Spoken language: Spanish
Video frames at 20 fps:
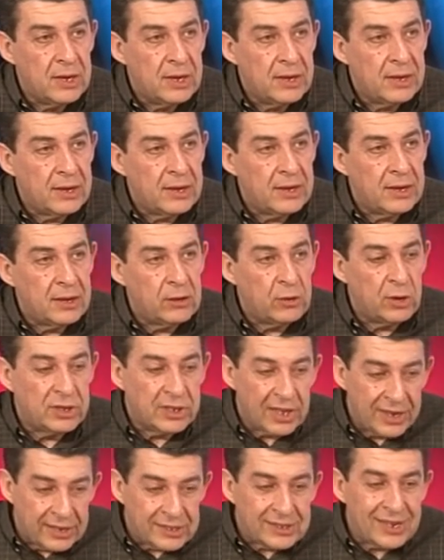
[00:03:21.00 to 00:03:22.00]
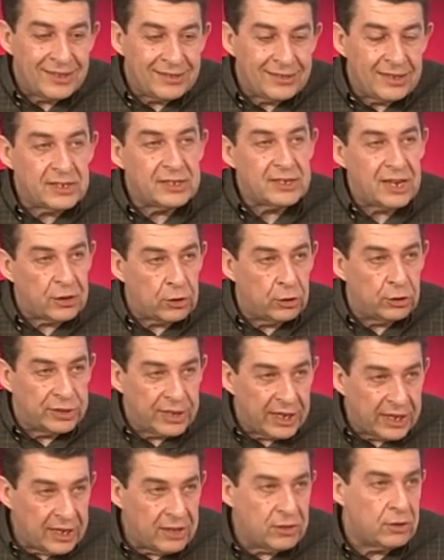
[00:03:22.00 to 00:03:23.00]
eh, lo interesante es el
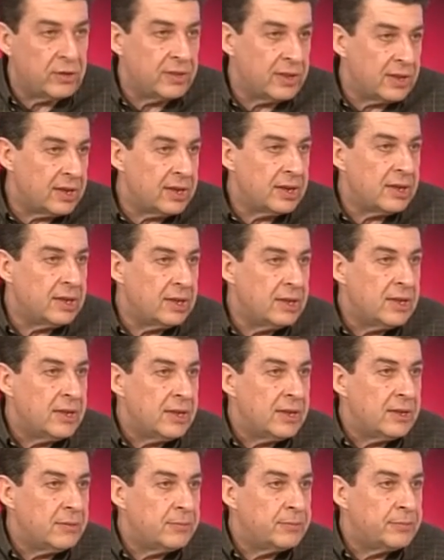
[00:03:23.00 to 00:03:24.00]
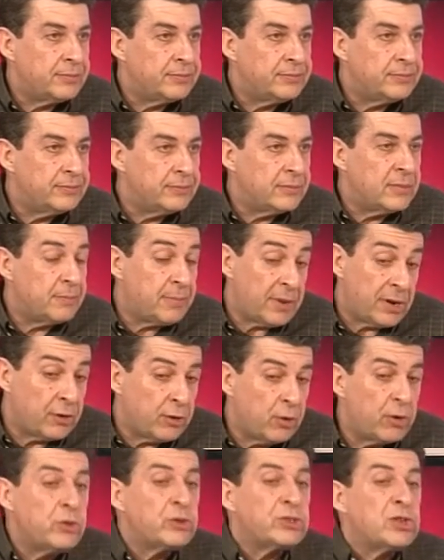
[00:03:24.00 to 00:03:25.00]
contenido, de, para
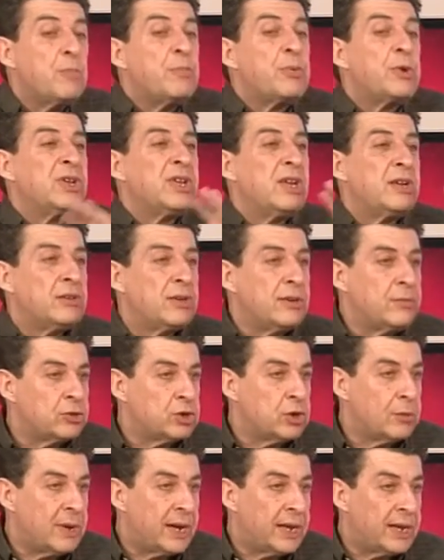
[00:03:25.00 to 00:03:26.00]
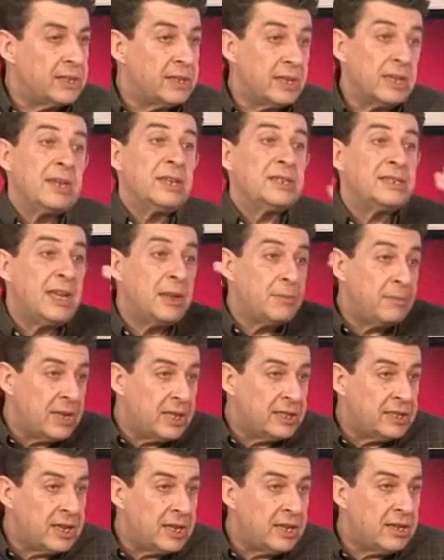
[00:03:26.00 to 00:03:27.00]
no irnos a un proyecto ya mucho más grande, que está en
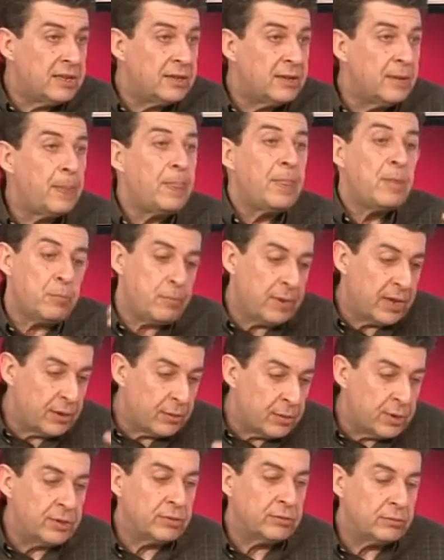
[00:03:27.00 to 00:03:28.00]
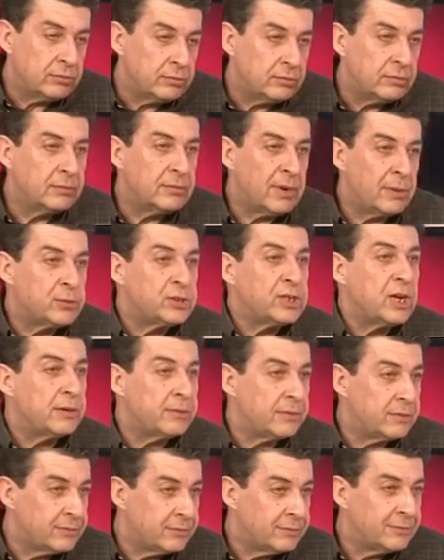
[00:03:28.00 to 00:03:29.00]
mente, pero bueno, vamos a
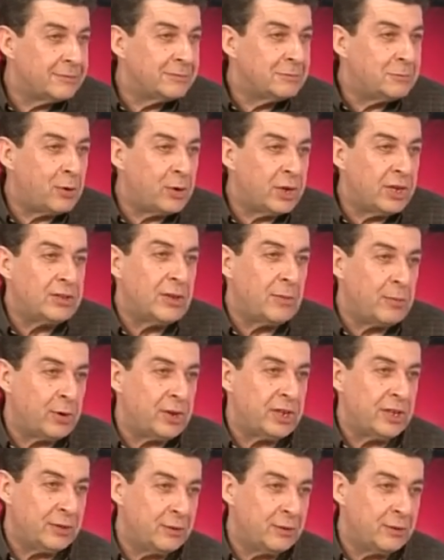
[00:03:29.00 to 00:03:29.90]
ir poquito a poquito.